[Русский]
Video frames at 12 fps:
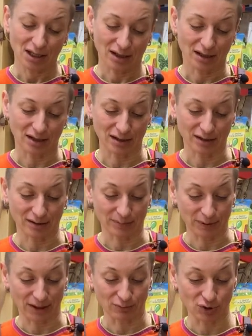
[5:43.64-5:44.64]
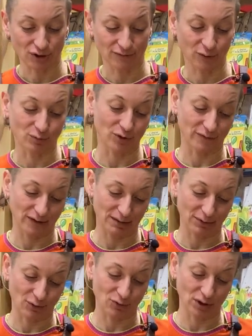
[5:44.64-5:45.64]
а, потому что в любое
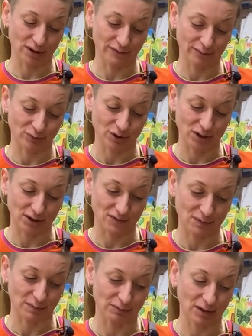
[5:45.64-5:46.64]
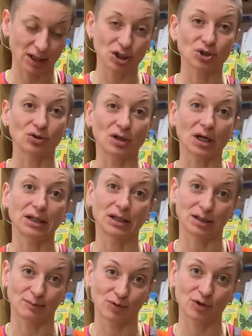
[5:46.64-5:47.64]
время года вы будете вспоминать, что рано
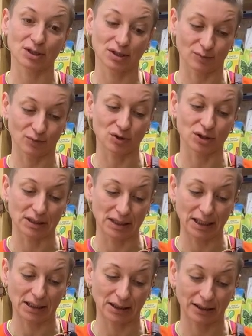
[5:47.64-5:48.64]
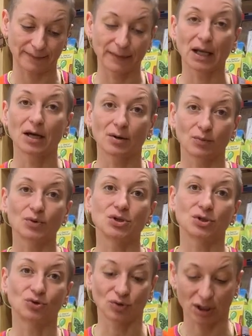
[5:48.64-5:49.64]
или поздно будет лето,
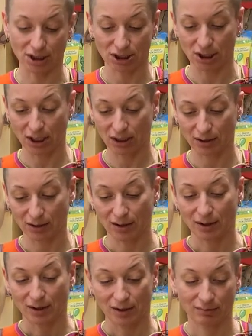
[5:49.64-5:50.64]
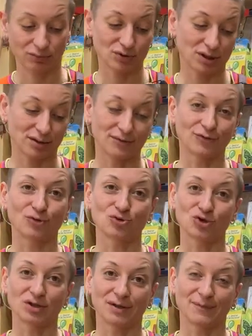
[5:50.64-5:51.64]
будет урожай и будет
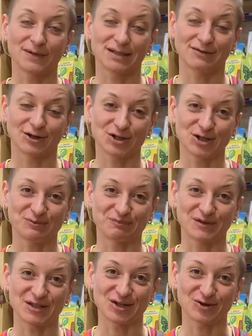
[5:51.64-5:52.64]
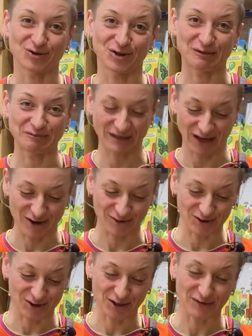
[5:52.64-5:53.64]
вкусный, свежий, зеленый
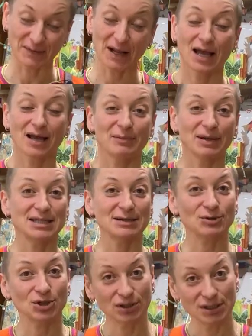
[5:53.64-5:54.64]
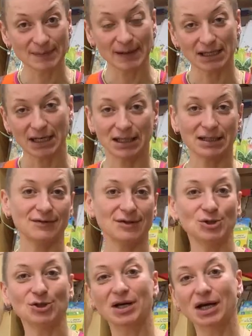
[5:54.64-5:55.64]
горошек. Спасибо, что досмотрели это
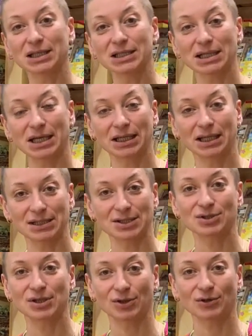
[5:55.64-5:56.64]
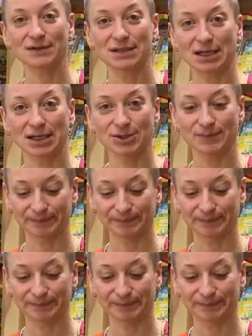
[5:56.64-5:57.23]
видео до конца и надеюсь, до новых встреч.